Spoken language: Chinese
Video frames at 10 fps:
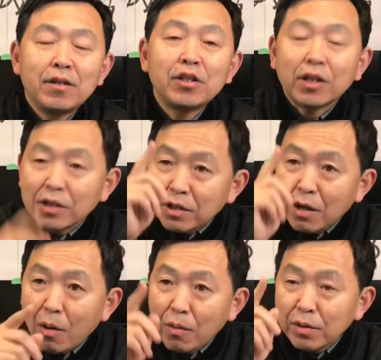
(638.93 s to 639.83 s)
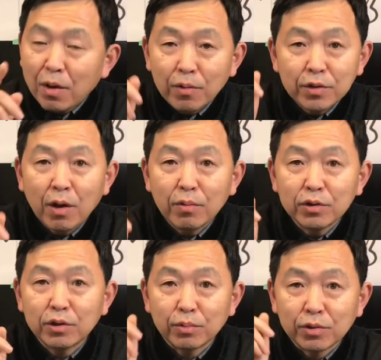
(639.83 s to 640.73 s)
这个幺幺幺
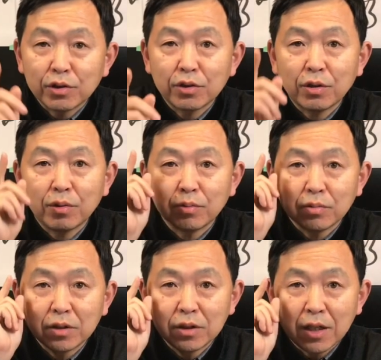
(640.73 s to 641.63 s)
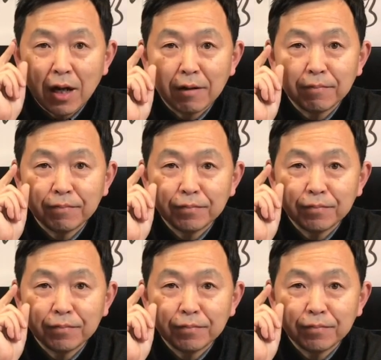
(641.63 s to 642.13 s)
九之后，将